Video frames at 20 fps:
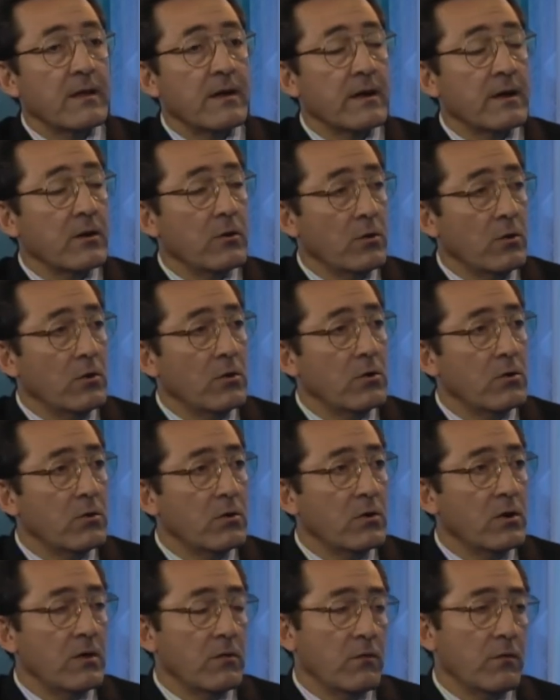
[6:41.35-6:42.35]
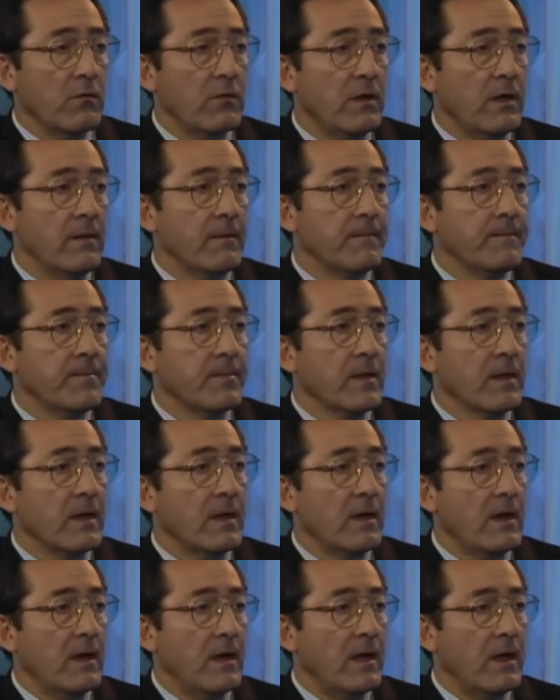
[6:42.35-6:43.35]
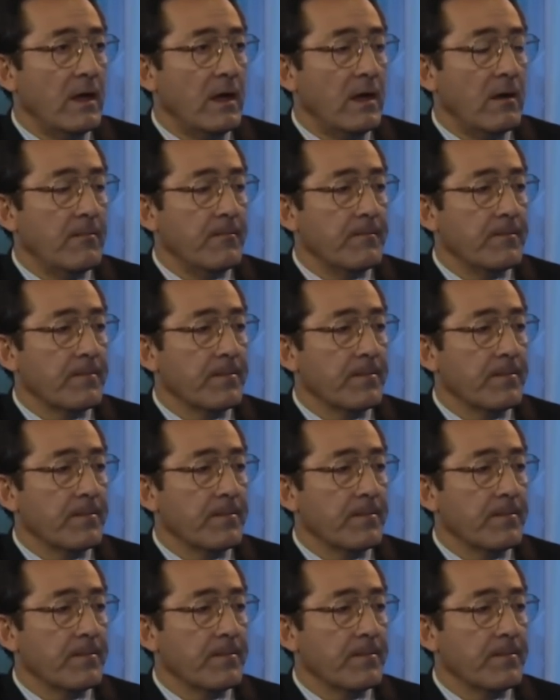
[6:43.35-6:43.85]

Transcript: Reconozco, eso sí, que